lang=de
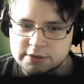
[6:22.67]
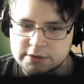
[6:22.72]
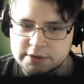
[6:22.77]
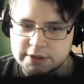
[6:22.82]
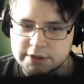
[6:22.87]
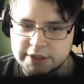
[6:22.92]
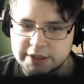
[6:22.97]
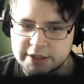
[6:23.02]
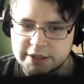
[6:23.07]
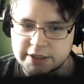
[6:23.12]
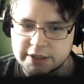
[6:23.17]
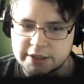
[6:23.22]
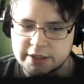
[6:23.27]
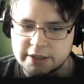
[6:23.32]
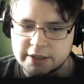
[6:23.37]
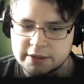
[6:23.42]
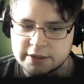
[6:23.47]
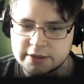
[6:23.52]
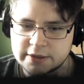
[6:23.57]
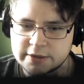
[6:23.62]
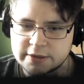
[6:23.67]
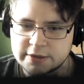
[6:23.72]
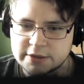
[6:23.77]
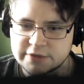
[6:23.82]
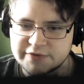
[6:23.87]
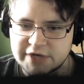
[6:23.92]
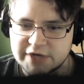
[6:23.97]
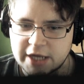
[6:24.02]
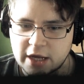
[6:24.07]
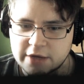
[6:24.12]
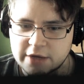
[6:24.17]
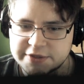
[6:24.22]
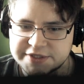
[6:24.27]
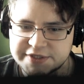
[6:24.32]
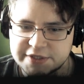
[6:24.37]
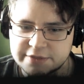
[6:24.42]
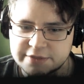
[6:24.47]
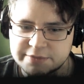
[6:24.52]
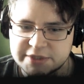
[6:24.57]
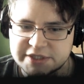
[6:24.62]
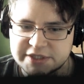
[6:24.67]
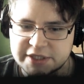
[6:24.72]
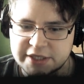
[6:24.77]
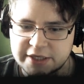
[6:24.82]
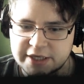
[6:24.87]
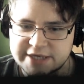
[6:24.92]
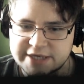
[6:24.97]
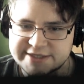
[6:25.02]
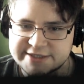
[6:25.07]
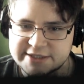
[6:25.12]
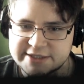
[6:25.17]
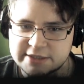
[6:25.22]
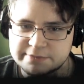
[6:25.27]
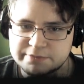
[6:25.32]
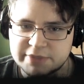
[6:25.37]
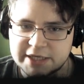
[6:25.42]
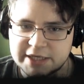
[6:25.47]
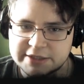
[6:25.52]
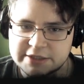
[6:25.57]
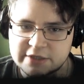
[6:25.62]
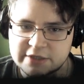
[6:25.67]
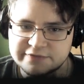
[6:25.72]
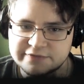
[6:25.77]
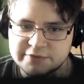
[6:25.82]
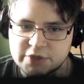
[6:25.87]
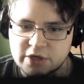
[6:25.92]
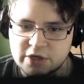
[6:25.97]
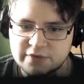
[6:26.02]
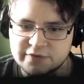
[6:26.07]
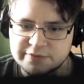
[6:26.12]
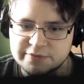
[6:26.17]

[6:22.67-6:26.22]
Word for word: Nee. So wie der aussieht, mit seiner hässlichen Platte auf dem Kopf.